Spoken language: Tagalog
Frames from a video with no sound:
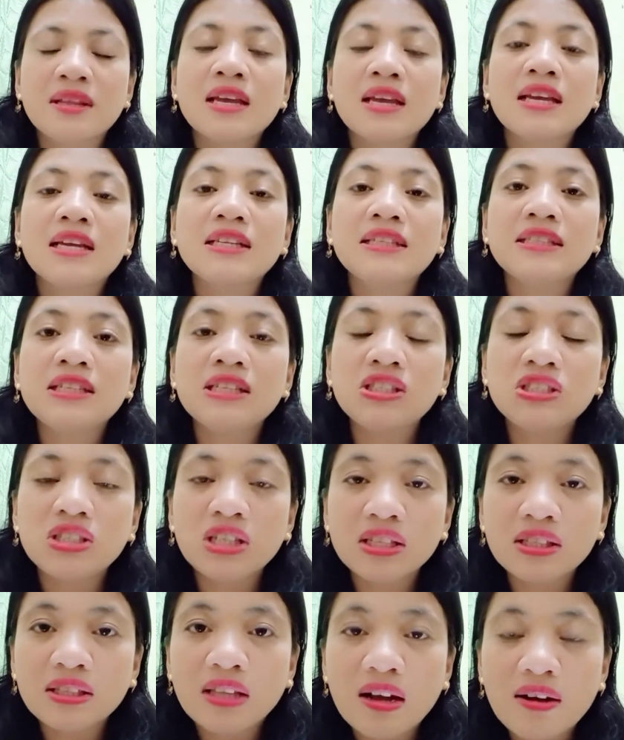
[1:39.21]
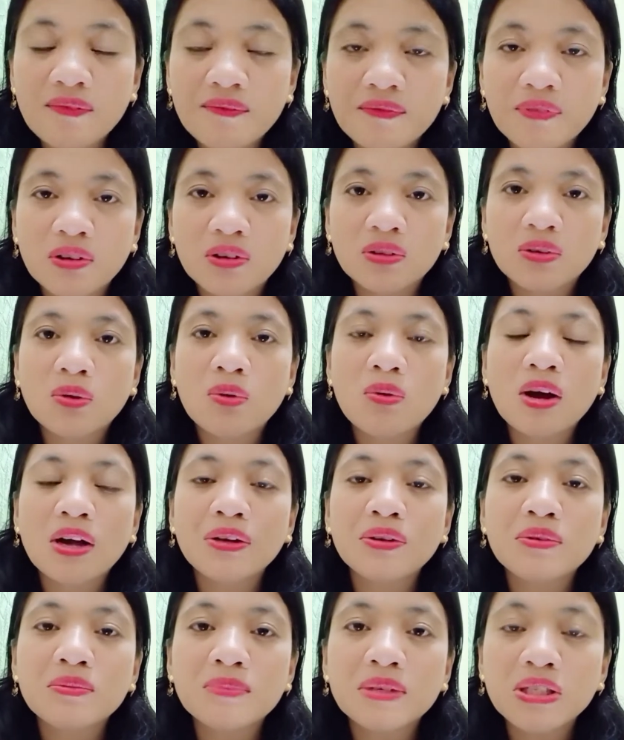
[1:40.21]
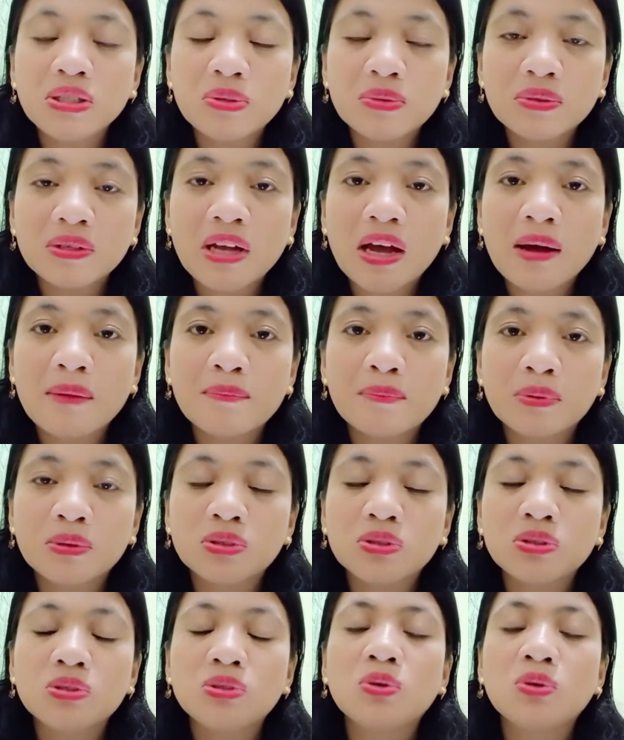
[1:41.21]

Hindi siya thankful kung ano man yung naabot,